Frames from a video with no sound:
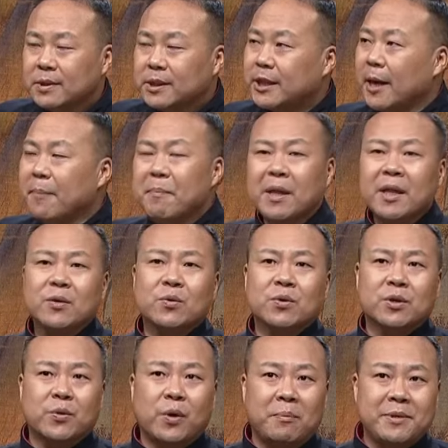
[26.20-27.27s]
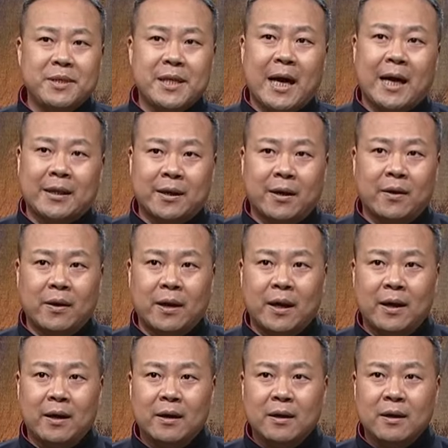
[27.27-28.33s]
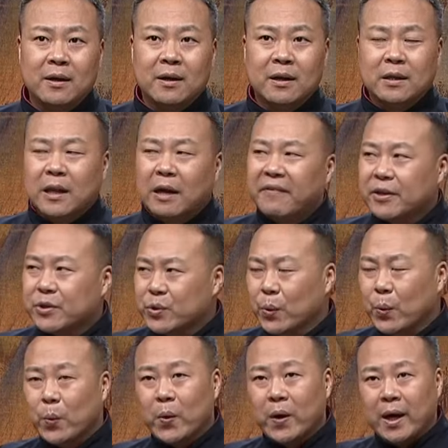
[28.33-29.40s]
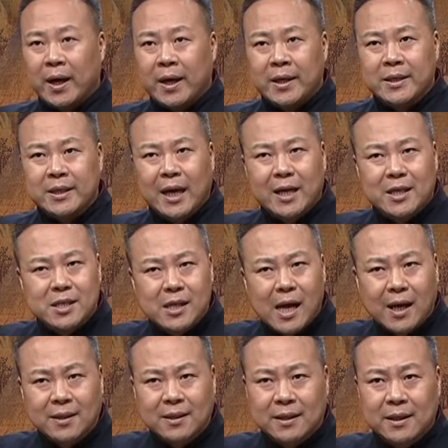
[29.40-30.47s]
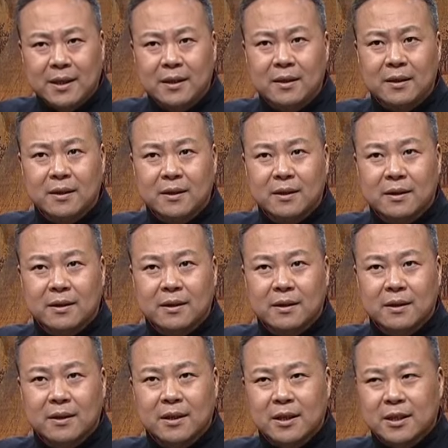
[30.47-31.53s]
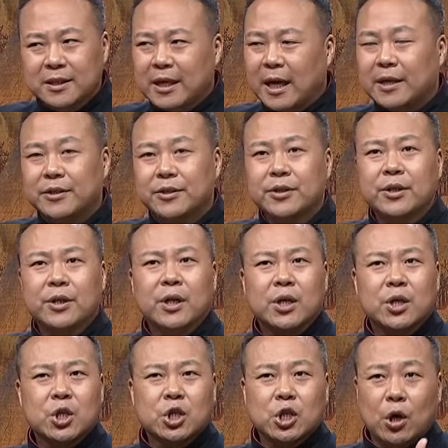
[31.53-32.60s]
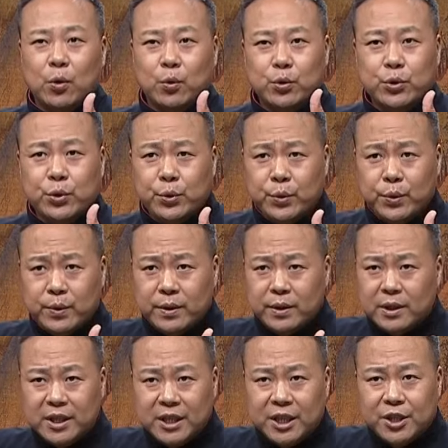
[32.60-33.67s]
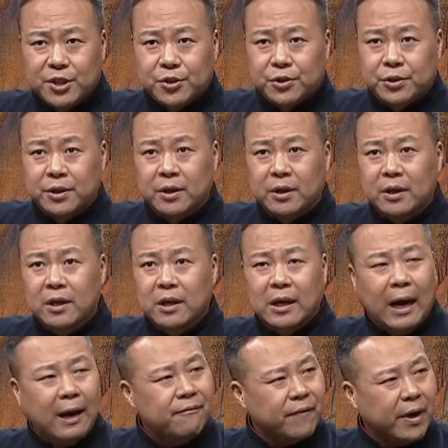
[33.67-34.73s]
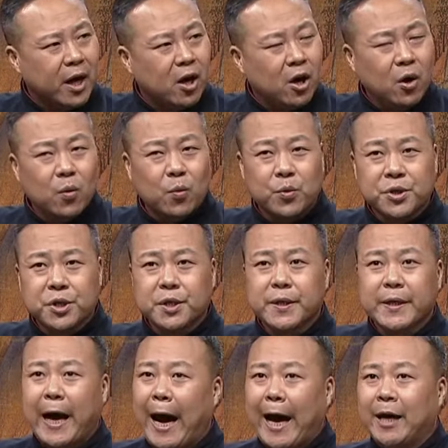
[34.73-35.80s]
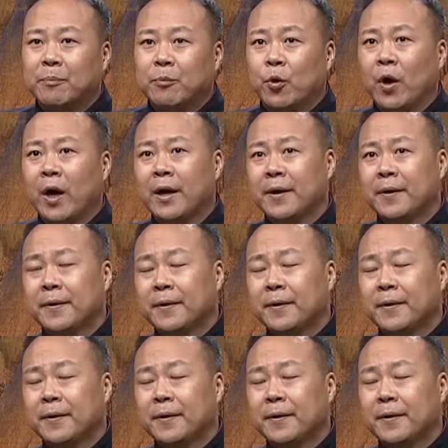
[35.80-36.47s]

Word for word: 前边的故事我们讲到了，那位纵横家张仪，简直首屈一指。堪为后世楷模